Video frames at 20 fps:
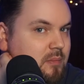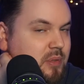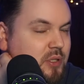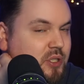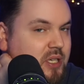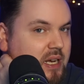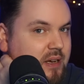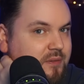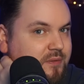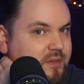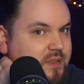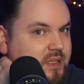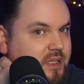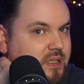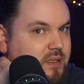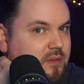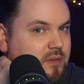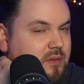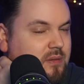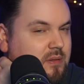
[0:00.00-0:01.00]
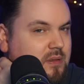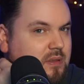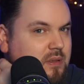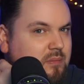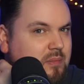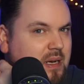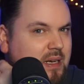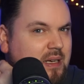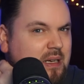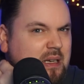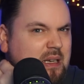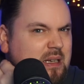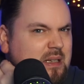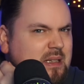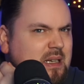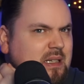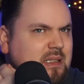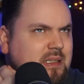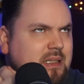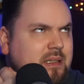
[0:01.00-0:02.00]
beschäftigt und meine
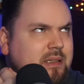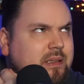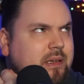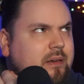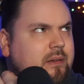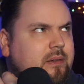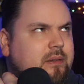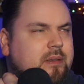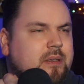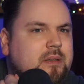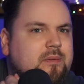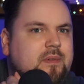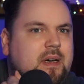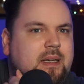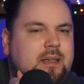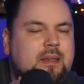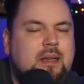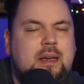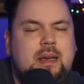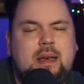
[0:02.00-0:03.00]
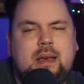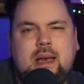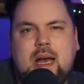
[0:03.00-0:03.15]
Kinder sehen das auch irgendwann.